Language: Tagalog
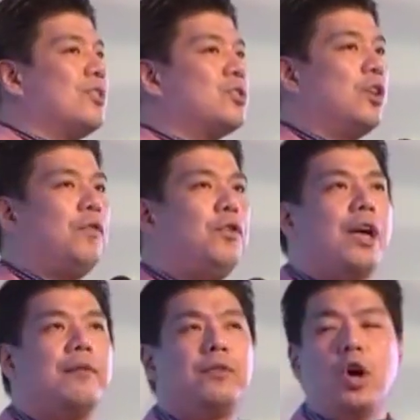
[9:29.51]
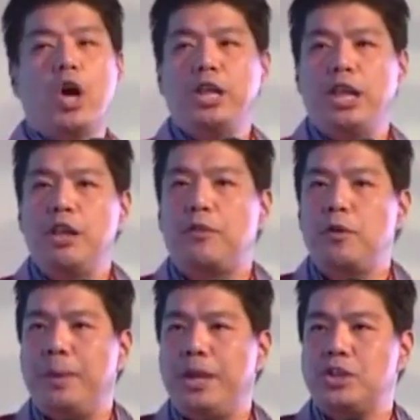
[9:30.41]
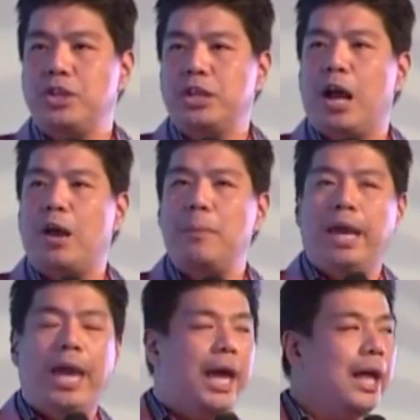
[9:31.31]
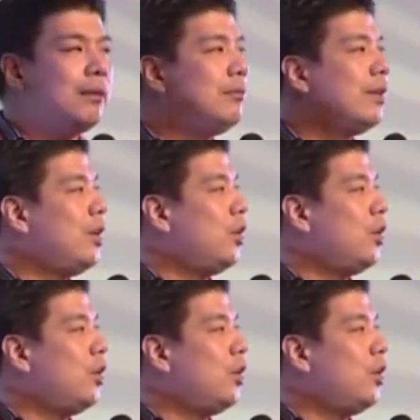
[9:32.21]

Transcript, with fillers: So if you have good information coming in,